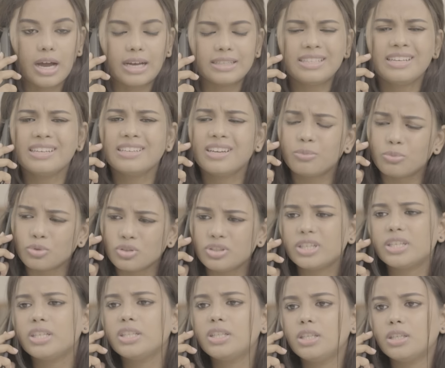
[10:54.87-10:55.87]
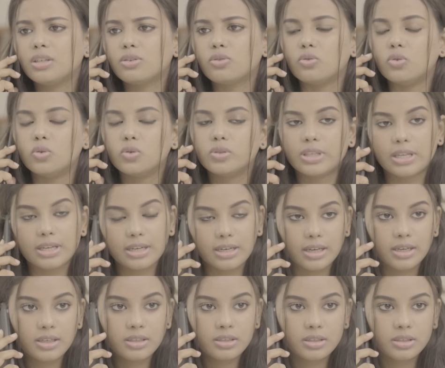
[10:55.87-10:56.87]
అసలుగా ముచ్చటే తీయకు
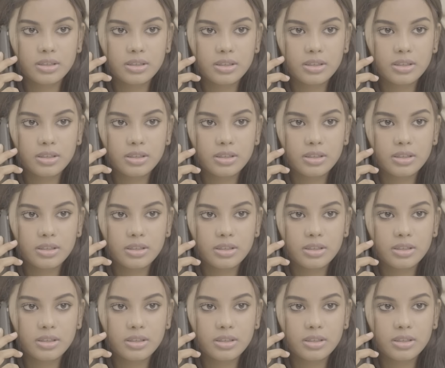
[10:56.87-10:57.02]
సరేనా